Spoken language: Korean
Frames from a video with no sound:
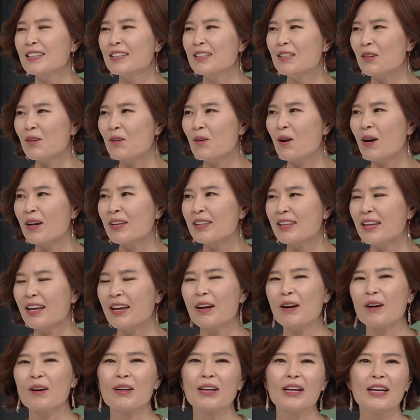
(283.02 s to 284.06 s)
있는 것
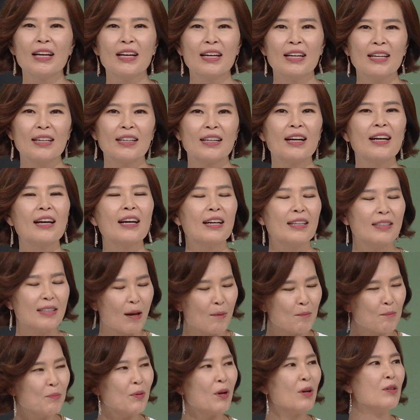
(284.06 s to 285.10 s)
같아요. 음. 첫 번째 두 그러니까 번째. 그러니까
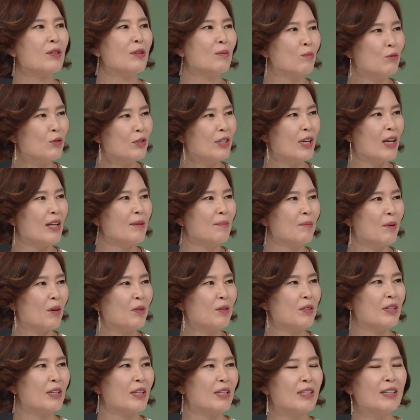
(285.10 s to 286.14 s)
남편을 음. 무시하는
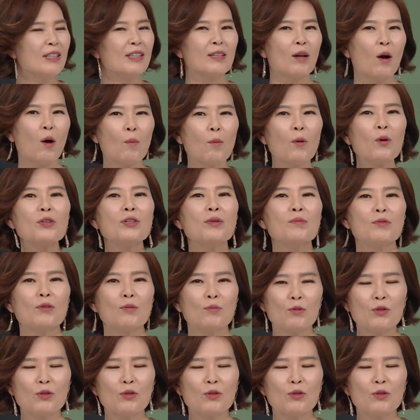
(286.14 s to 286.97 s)
며느리는 어머님도